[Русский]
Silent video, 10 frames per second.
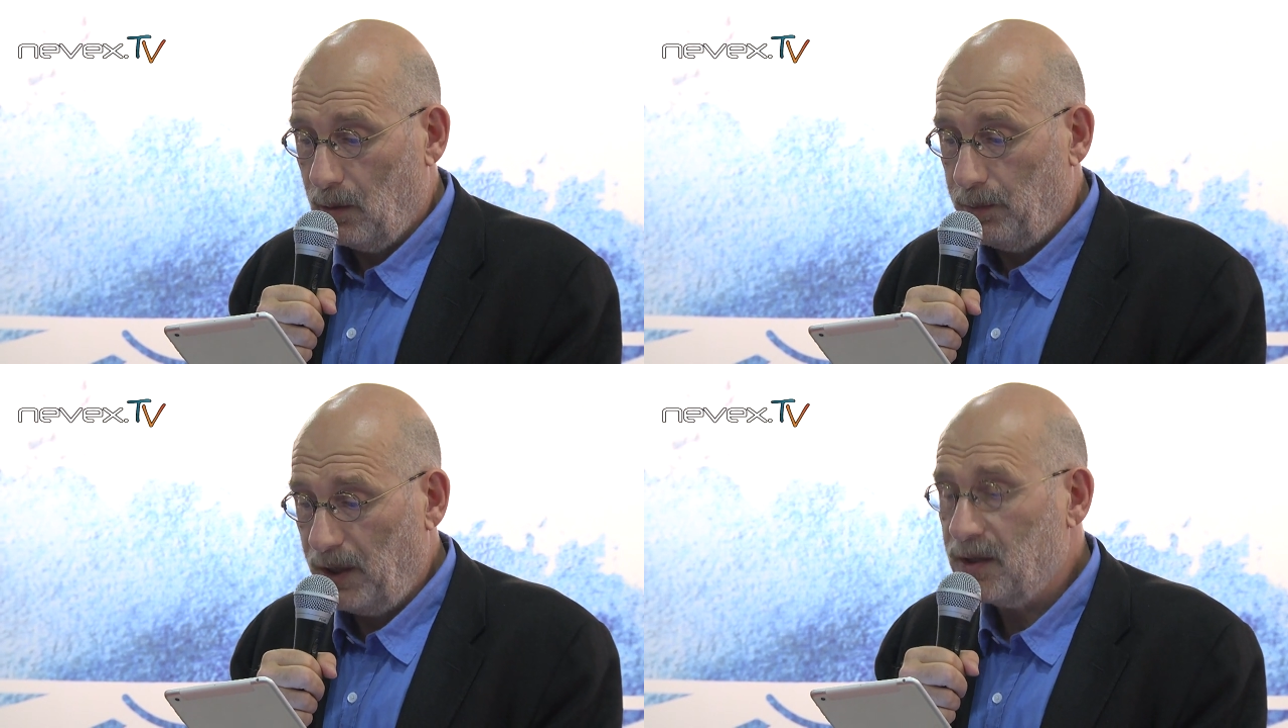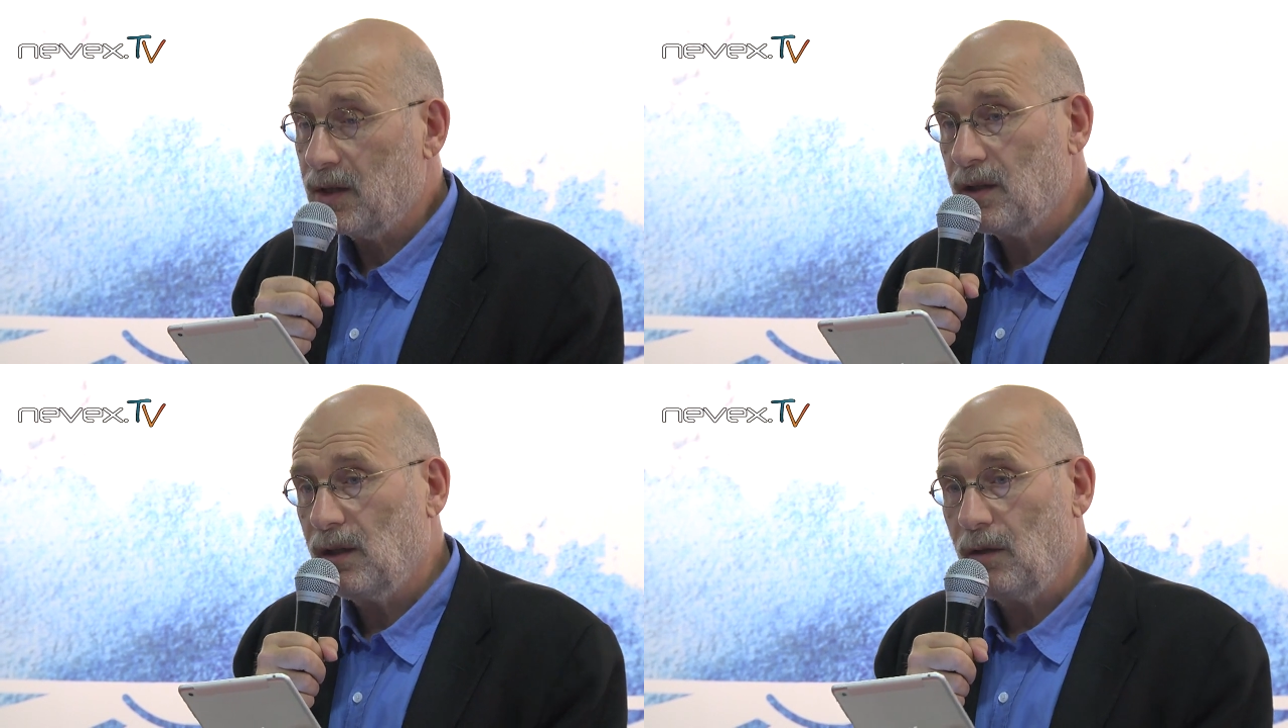
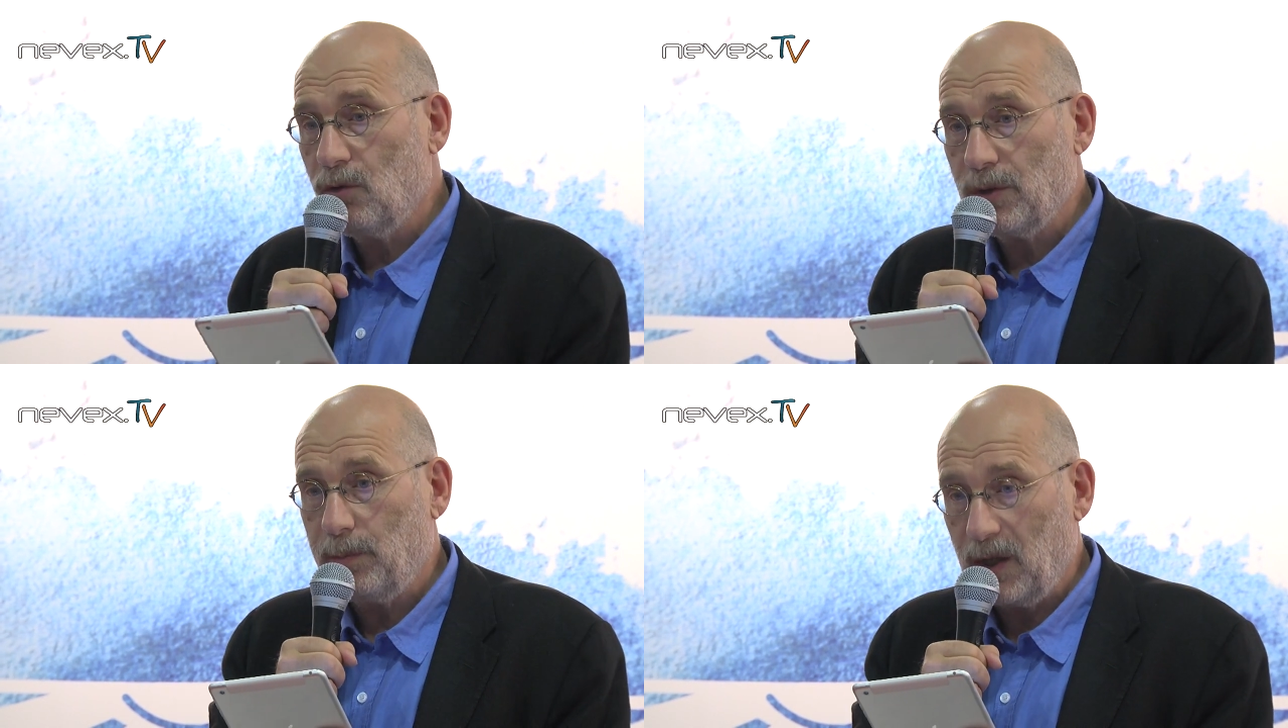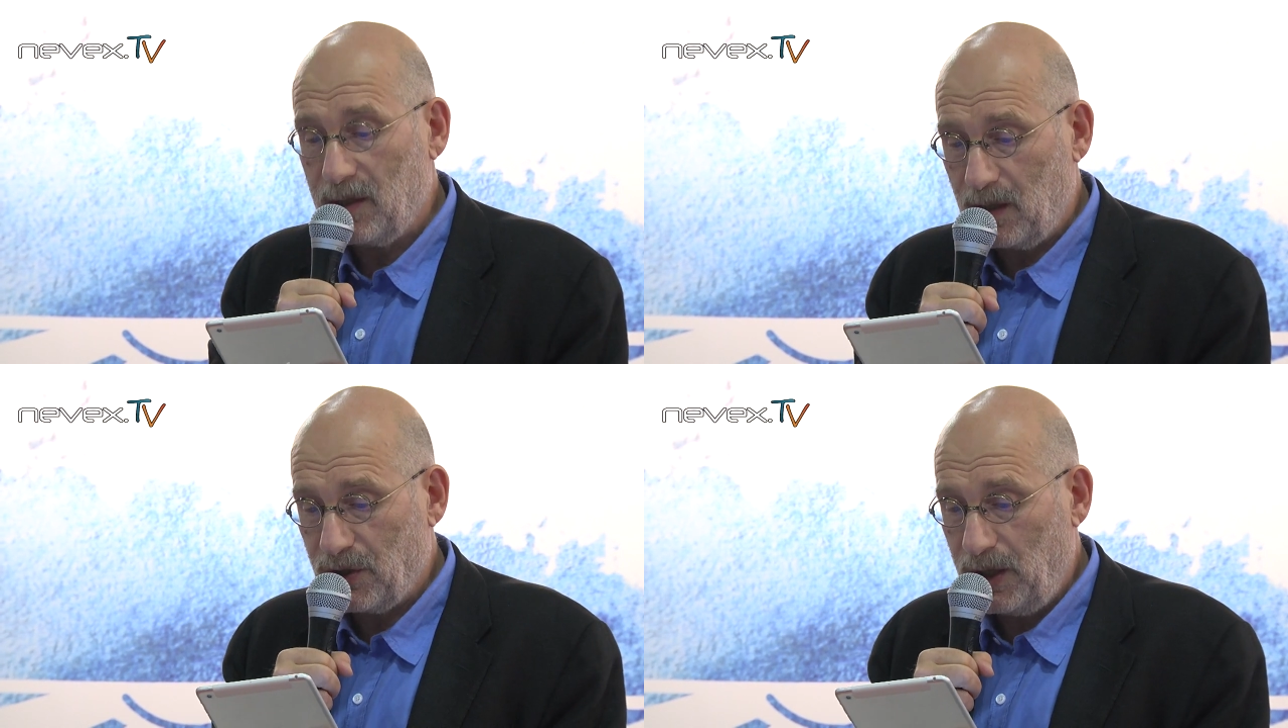Присказка того же
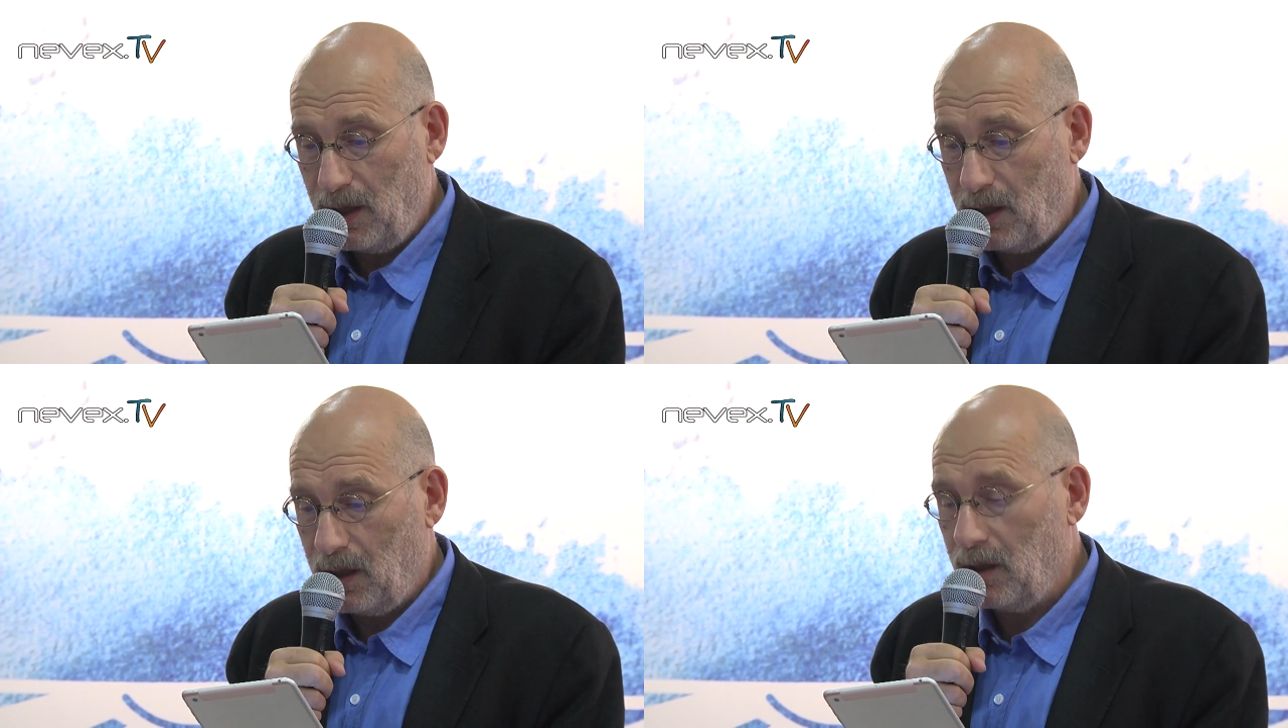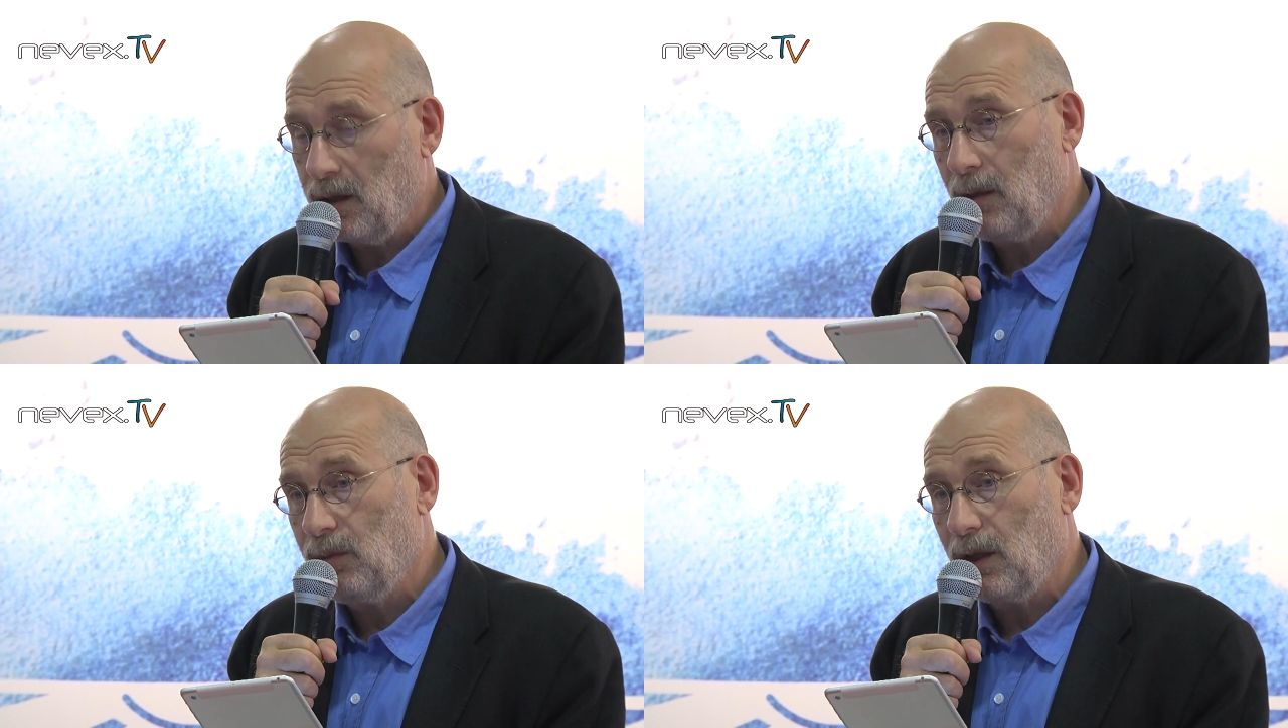происхождения
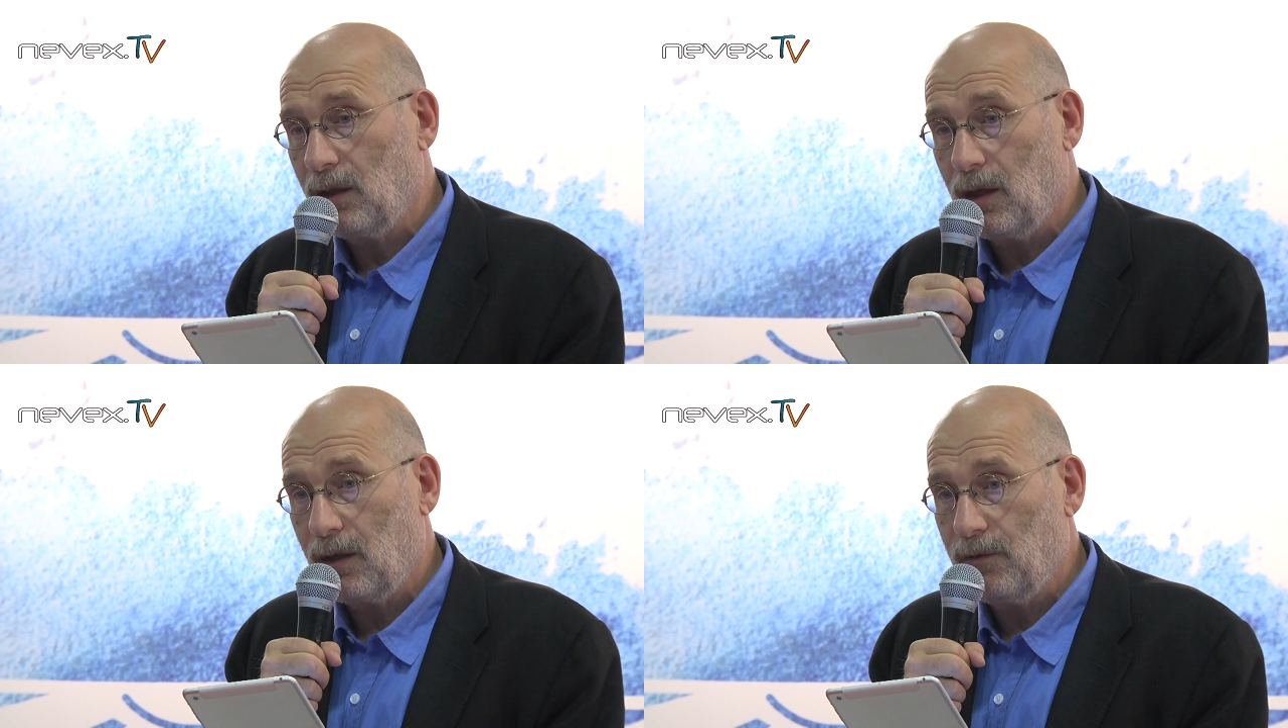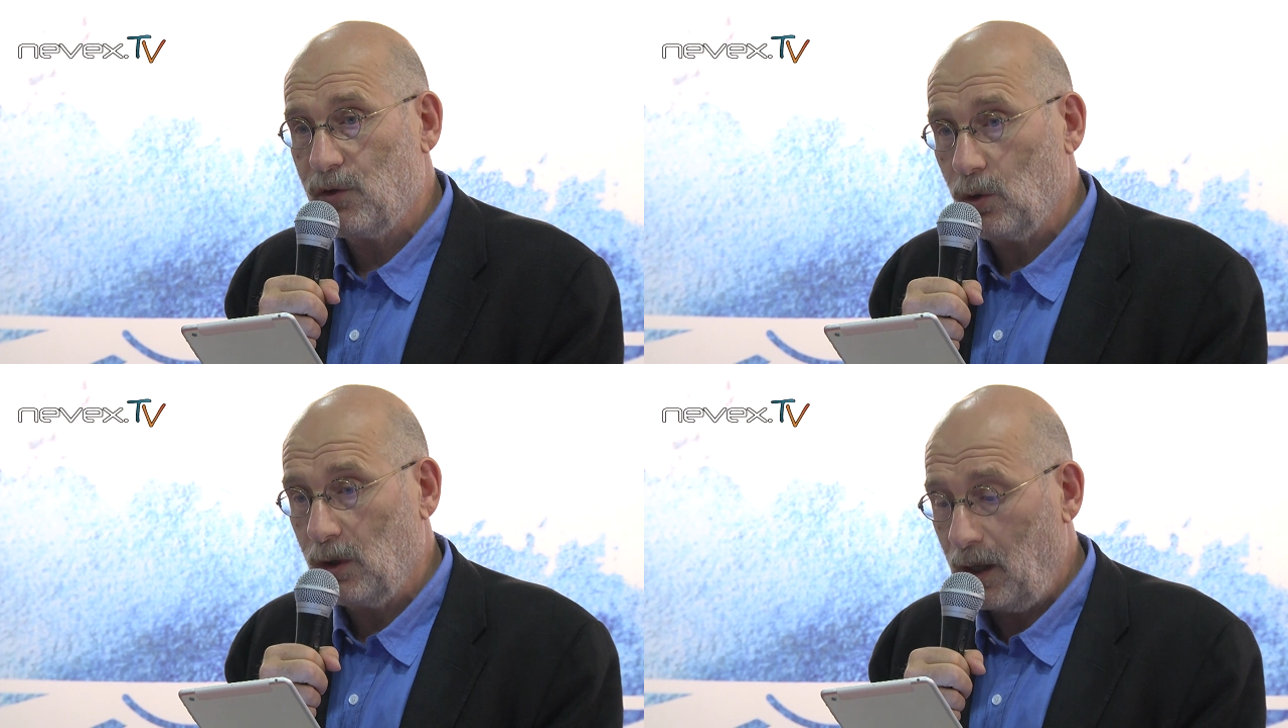«нам, татарам,
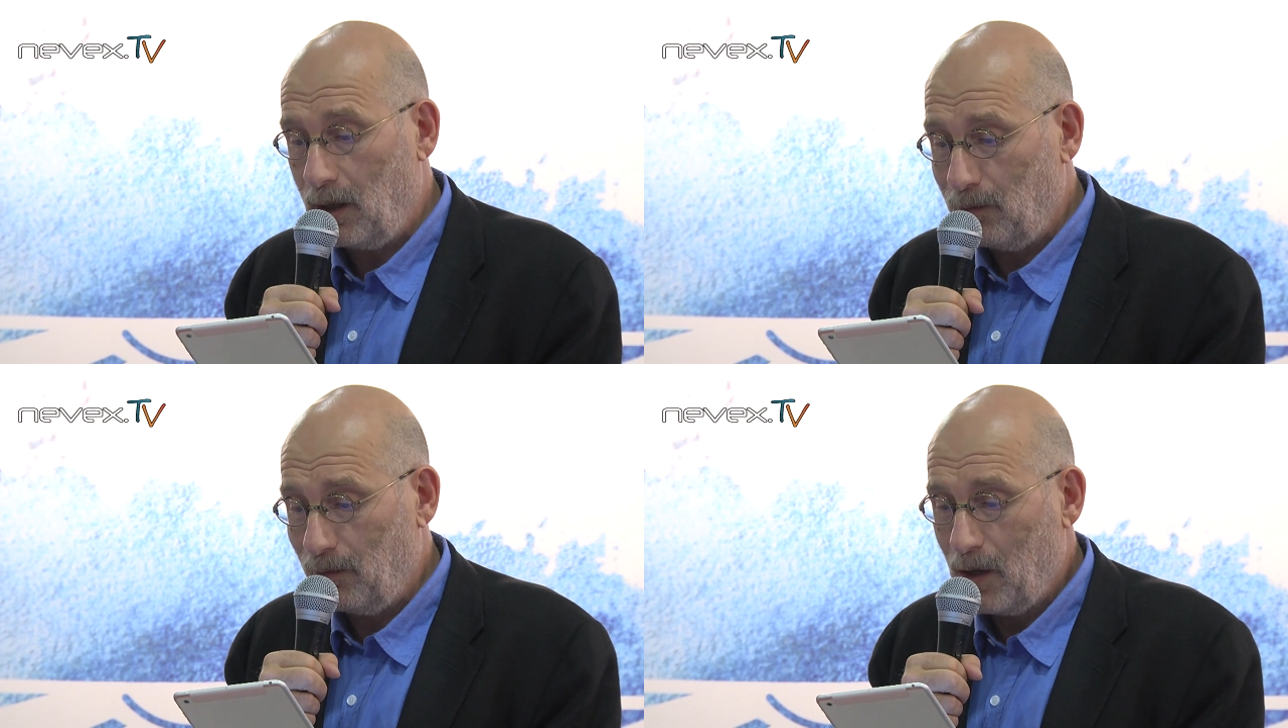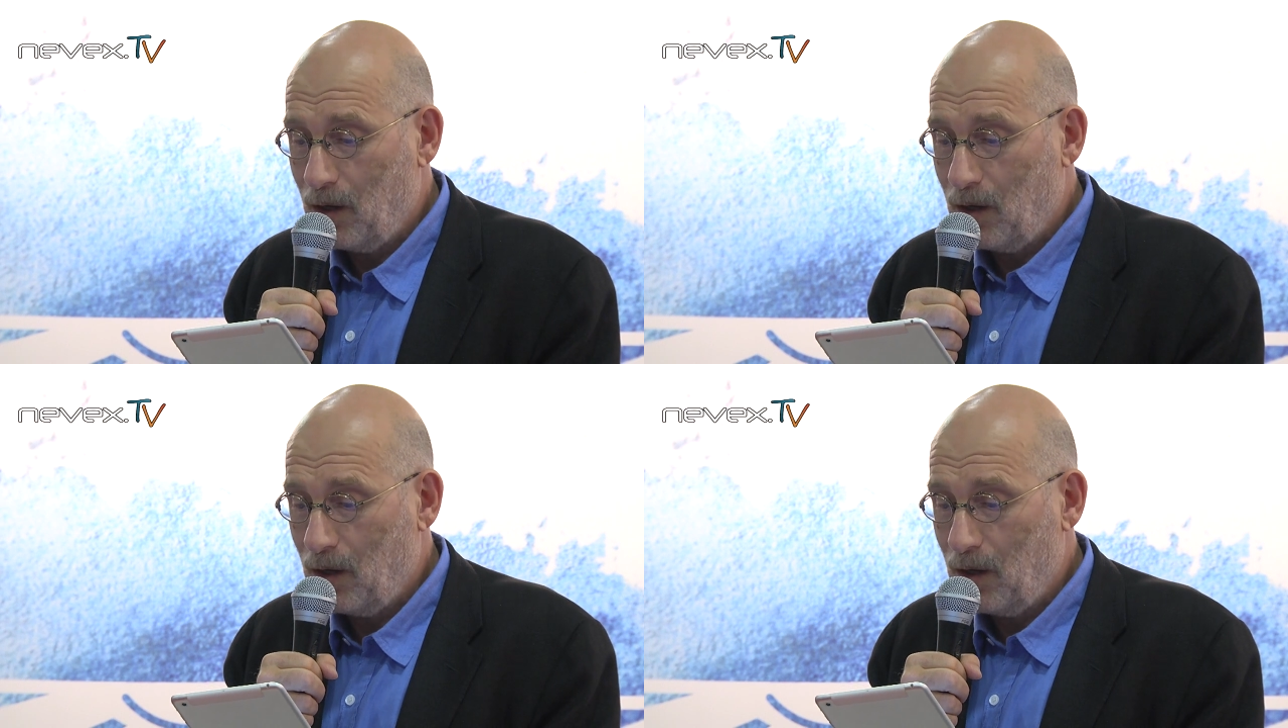все даром»